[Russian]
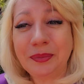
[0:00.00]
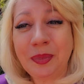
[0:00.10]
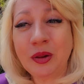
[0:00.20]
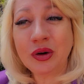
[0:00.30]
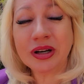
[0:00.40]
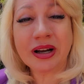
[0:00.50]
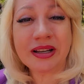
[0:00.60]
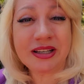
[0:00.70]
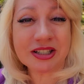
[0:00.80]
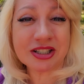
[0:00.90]
Ну и,
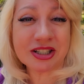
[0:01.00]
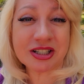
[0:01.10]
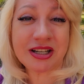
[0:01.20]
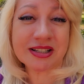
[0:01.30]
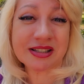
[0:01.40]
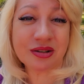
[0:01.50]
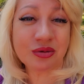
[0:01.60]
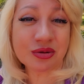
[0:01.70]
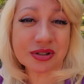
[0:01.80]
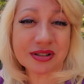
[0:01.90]
конечно же, если
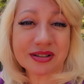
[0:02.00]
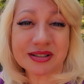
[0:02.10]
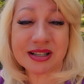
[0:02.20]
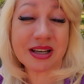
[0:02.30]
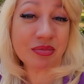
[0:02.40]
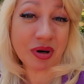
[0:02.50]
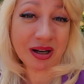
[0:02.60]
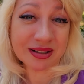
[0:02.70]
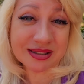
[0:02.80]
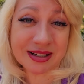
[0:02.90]
куст э,
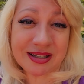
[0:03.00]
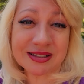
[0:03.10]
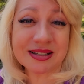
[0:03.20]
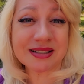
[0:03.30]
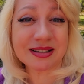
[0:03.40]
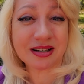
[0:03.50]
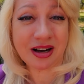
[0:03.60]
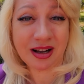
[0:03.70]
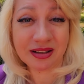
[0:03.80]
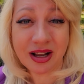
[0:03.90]
загибался или
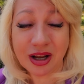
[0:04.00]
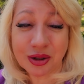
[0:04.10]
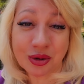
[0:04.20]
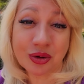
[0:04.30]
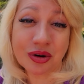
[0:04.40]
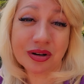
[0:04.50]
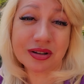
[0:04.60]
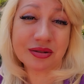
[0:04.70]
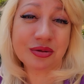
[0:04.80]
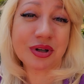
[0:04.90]
засыхал,
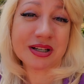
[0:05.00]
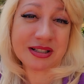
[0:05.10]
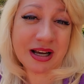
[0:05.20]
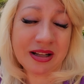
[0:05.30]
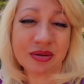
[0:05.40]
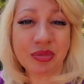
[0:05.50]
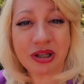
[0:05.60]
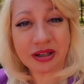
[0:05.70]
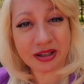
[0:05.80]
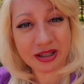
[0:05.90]
то у хозяина
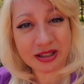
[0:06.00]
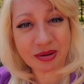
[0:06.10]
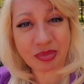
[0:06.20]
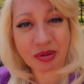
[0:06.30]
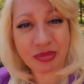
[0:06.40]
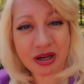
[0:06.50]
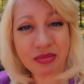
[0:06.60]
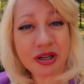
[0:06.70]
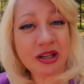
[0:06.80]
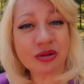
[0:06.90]
были какие-то
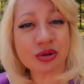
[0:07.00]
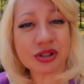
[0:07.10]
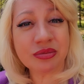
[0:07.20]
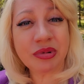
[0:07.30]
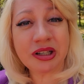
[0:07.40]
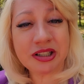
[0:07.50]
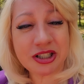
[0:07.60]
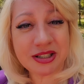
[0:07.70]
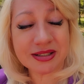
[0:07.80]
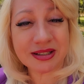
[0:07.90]
проблемы и нужны были
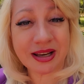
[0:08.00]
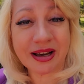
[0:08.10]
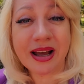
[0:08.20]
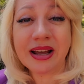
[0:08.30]
чистки.